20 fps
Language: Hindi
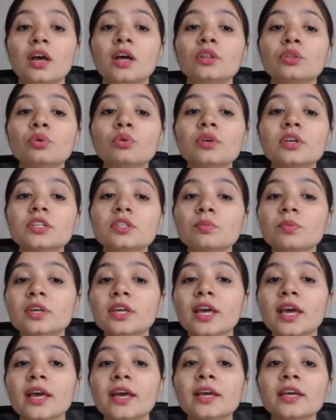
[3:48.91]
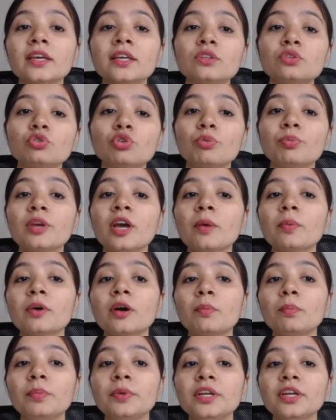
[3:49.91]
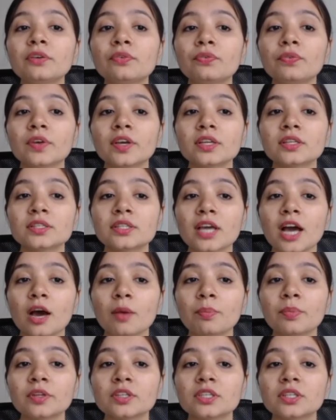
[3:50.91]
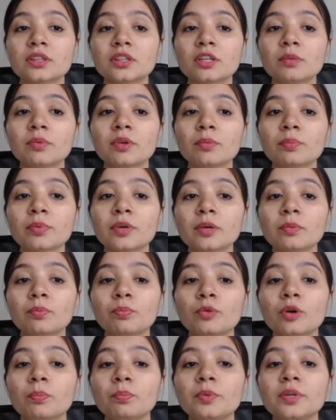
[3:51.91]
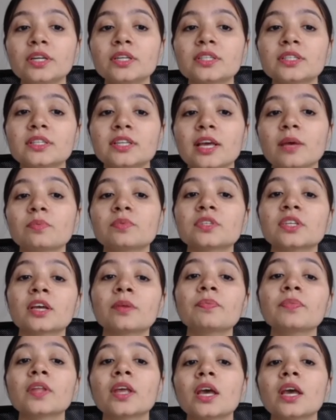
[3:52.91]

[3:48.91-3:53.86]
तो इसमें क्या है कि जो भी आप कंप्लीट फेज यहाँ पे जितने भी आपके कंप्लीट स्टेप्स हैं